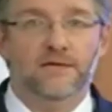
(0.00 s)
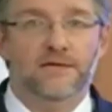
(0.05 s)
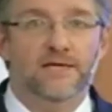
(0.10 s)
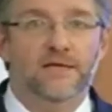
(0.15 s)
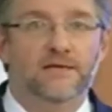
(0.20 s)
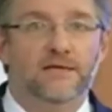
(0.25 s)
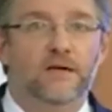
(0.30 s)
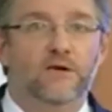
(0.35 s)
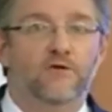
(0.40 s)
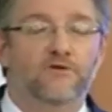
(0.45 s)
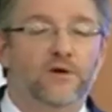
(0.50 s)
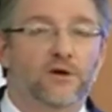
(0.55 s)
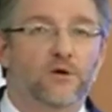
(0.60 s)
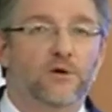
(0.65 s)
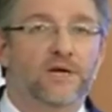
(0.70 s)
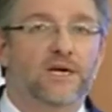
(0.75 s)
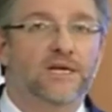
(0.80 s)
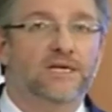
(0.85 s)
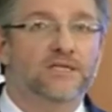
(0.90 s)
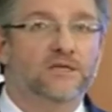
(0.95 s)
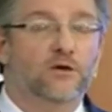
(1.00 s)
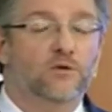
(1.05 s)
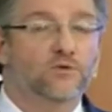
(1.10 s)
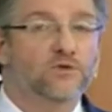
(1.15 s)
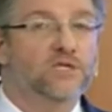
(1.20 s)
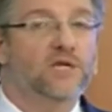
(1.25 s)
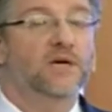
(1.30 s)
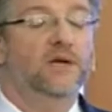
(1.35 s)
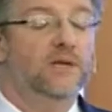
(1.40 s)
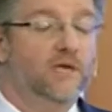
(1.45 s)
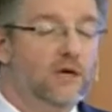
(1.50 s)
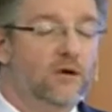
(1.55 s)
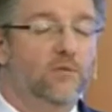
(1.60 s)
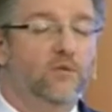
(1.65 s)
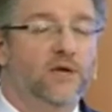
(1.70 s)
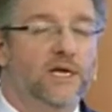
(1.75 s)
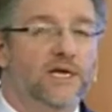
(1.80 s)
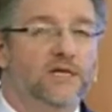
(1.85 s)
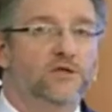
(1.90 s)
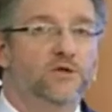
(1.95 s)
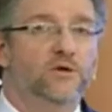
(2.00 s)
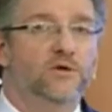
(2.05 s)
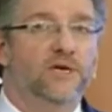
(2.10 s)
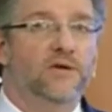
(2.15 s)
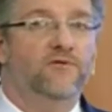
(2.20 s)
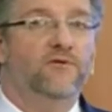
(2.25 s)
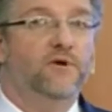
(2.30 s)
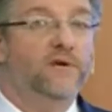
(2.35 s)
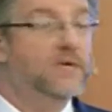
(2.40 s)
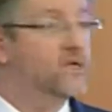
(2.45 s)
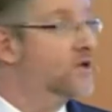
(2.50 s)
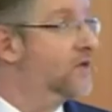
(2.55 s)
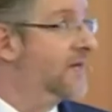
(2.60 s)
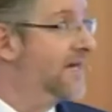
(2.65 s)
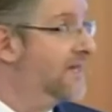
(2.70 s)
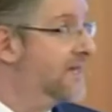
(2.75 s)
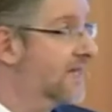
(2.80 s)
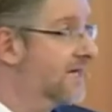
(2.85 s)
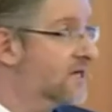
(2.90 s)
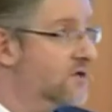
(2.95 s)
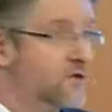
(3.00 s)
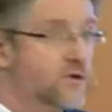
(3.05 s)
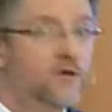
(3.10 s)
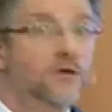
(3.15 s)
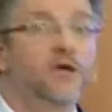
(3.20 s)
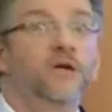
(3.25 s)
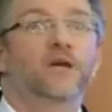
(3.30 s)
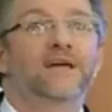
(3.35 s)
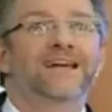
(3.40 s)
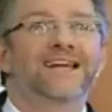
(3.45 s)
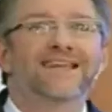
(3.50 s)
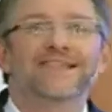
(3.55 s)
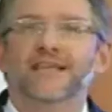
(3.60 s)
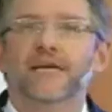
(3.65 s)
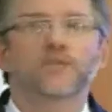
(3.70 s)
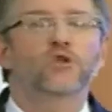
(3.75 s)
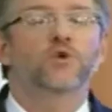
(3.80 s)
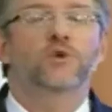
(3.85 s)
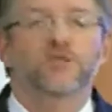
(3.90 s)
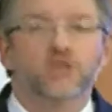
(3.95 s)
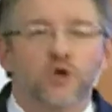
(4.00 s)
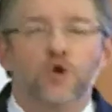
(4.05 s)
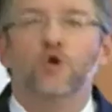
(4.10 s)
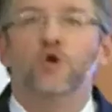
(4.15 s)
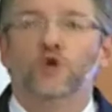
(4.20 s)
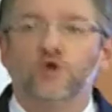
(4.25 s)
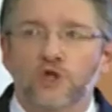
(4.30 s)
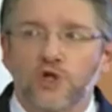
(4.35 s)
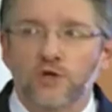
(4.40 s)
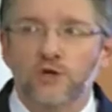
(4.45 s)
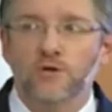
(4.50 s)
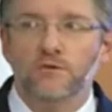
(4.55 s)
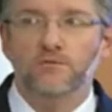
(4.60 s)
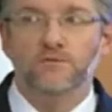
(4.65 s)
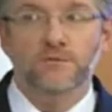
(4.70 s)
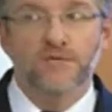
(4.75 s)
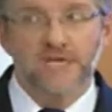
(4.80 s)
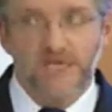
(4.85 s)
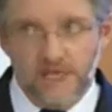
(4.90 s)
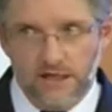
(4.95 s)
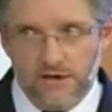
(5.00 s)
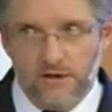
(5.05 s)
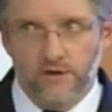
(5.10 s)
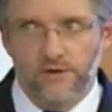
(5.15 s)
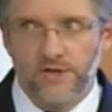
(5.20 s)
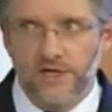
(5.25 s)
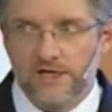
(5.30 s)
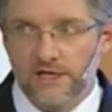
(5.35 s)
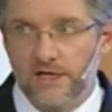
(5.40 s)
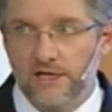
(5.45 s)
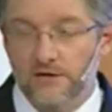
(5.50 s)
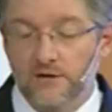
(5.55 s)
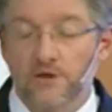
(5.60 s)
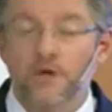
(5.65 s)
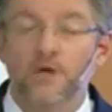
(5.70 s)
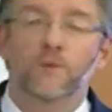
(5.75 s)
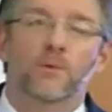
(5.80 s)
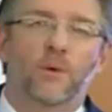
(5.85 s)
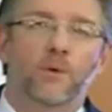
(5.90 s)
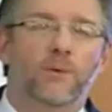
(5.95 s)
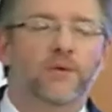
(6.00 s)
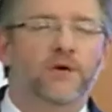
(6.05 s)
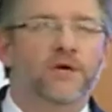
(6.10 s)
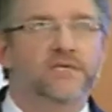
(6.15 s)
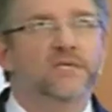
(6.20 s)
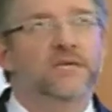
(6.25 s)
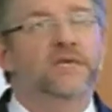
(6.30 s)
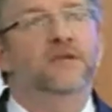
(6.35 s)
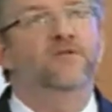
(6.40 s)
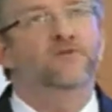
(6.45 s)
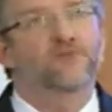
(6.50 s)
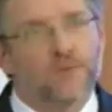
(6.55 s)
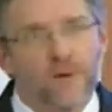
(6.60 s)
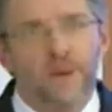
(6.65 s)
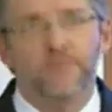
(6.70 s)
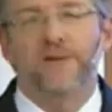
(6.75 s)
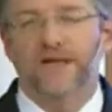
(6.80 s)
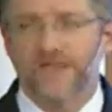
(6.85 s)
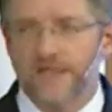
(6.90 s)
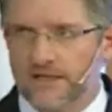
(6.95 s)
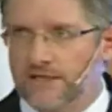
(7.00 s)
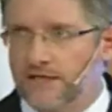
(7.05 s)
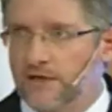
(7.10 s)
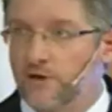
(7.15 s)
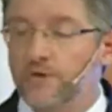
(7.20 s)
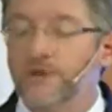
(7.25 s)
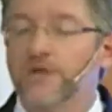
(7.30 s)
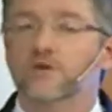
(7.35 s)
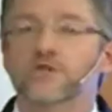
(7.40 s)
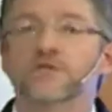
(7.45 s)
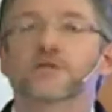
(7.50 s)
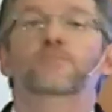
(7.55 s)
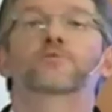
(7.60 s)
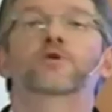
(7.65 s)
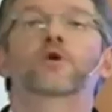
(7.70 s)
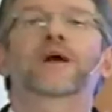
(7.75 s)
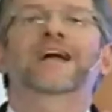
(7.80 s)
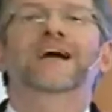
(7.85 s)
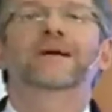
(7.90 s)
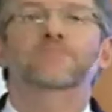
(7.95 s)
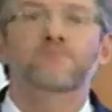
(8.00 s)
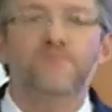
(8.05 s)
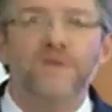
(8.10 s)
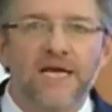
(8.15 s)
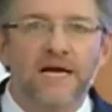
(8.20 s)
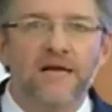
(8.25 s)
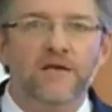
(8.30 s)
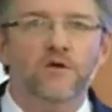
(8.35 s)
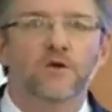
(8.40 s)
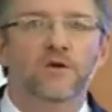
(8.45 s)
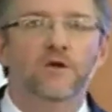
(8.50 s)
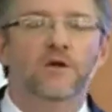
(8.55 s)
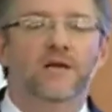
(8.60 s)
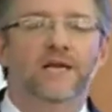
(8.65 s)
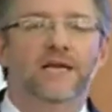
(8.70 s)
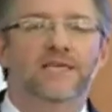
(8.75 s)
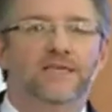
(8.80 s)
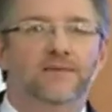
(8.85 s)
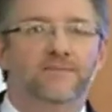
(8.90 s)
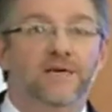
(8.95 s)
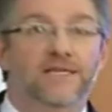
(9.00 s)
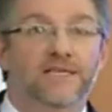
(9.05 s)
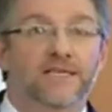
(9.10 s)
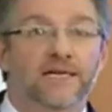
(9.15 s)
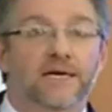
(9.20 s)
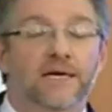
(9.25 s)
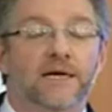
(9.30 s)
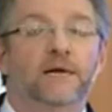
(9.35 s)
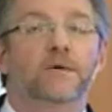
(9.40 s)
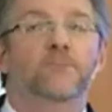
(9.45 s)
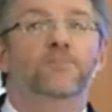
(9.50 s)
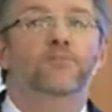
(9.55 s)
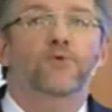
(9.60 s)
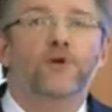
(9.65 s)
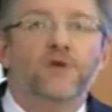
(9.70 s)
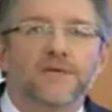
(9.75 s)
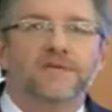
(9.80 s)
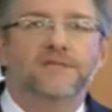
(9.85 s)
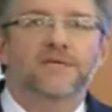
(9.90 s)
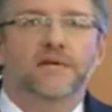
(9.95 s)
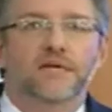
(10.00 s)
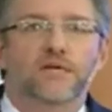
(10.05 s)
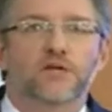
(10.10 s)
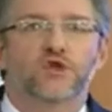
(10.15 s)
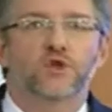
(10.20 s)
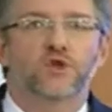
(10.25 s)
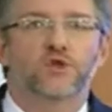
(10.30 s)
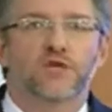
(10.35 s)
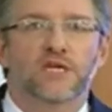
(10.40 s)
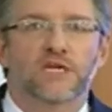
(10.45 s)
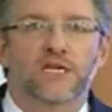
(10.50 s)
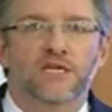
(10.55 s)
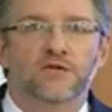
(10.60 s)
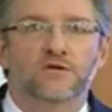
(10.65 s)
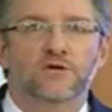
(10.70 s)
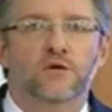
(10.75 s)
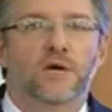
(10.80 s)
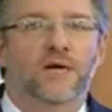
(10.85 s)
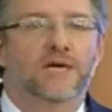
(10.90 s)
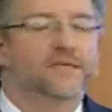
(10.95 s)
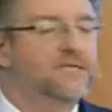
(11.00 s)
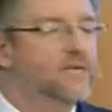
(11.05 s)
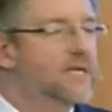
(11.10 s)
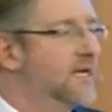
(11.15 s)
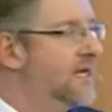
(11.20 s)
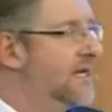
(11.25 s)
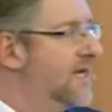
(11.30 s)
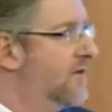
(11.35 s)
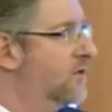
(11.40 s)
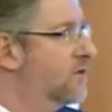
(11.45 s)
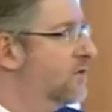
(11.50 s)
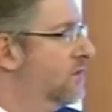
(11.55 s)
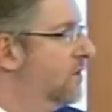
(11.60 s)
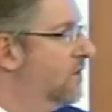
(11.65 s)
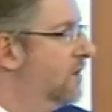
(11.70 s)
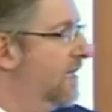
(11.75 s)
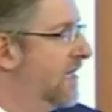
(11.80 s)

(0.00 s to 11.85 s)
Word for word: de, los ferrocarriles y comunicación, que es Florencio Randazzo. Randazzo es otro ministro distinto. Vos me podés decir, forma parte de este gobierno, sí, pero ha cambiado la temática. ¿Puede seguir sosteniendo a Sirigliano